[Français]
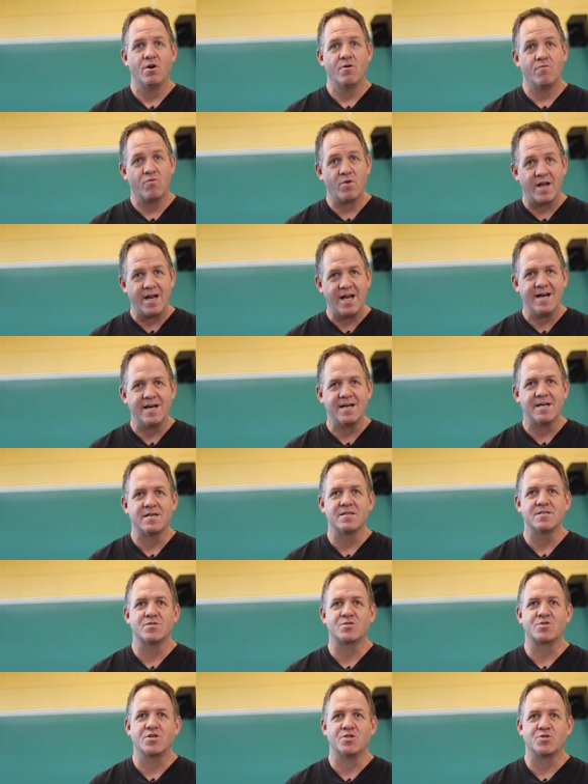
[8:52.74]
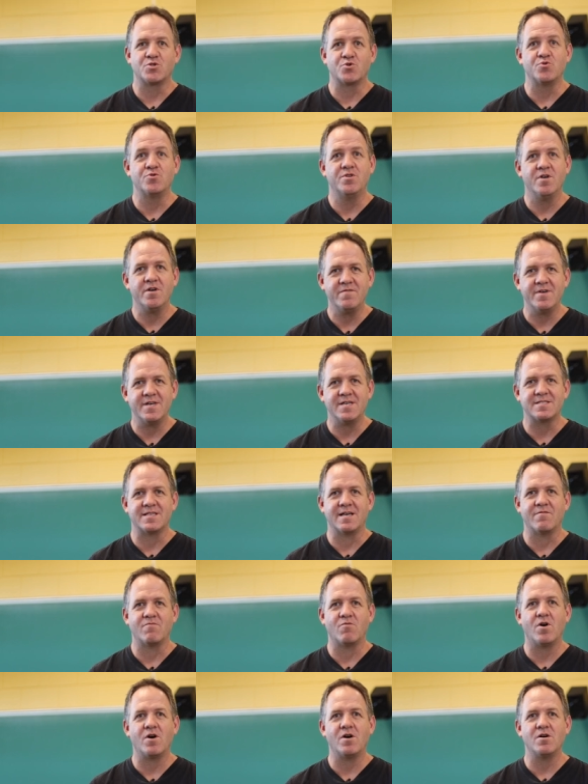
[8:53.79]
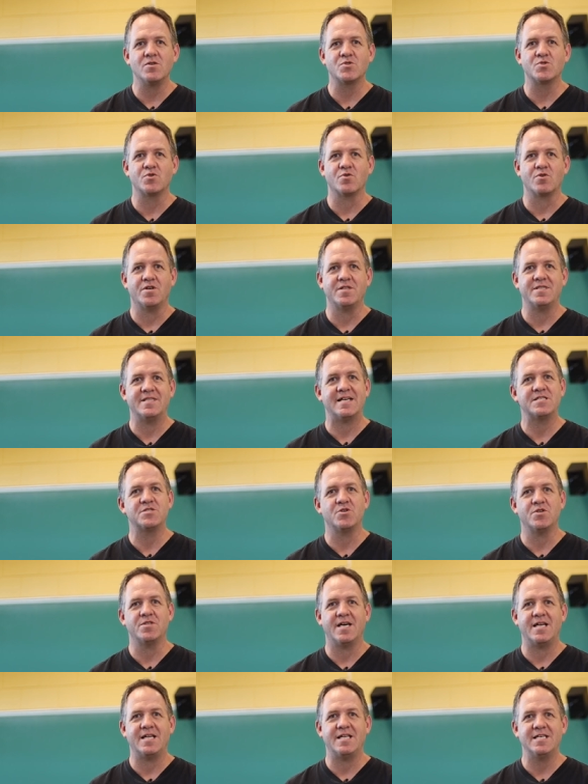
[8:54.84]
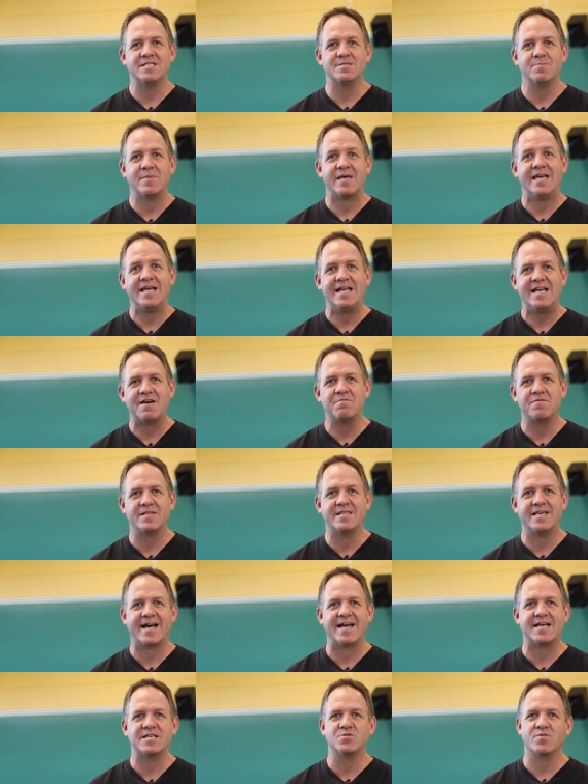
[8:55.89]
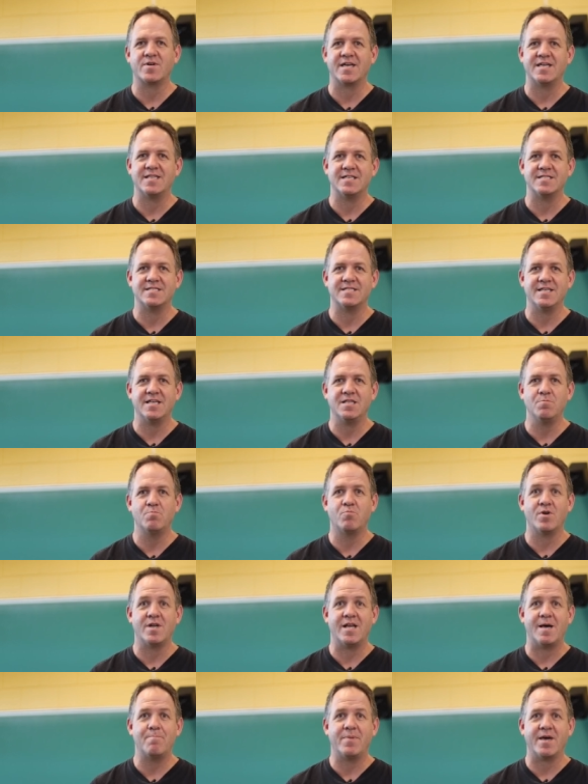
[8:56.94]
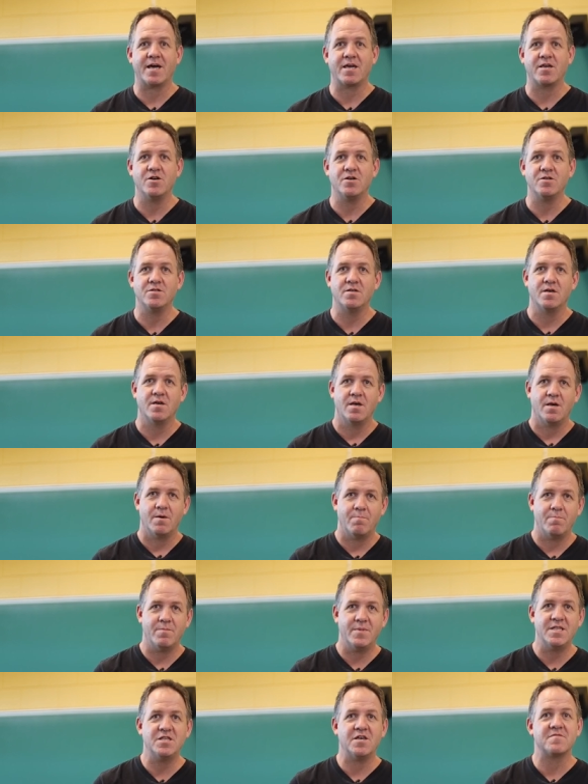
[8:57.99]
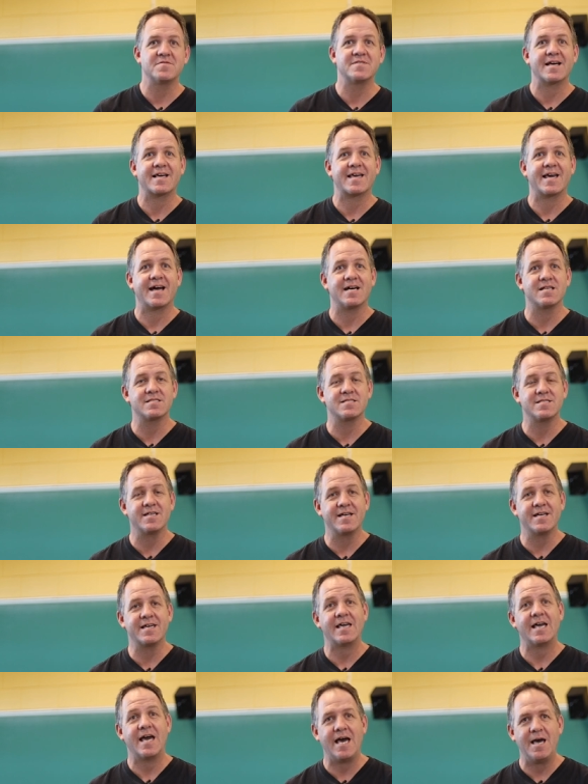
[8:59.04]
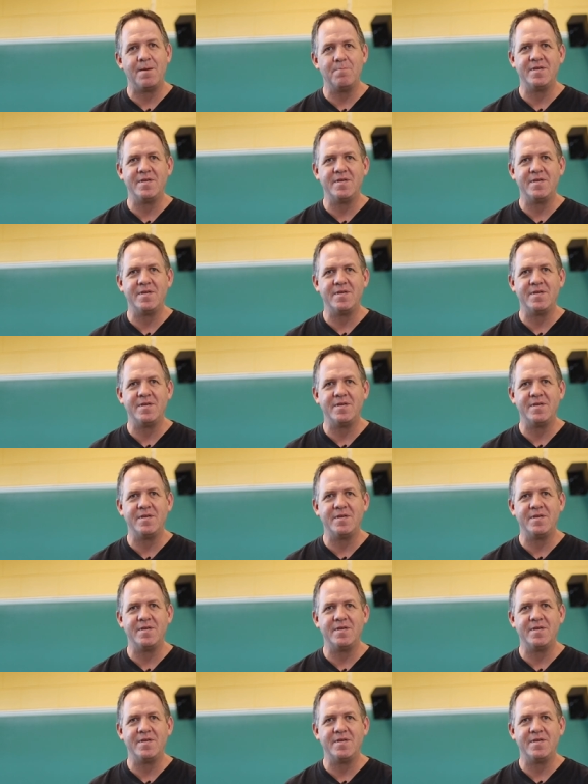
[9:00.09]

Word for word: Voilà ce que tu devais savoir sur le nationalisme et la Fédération canadienne pour la période 1945 à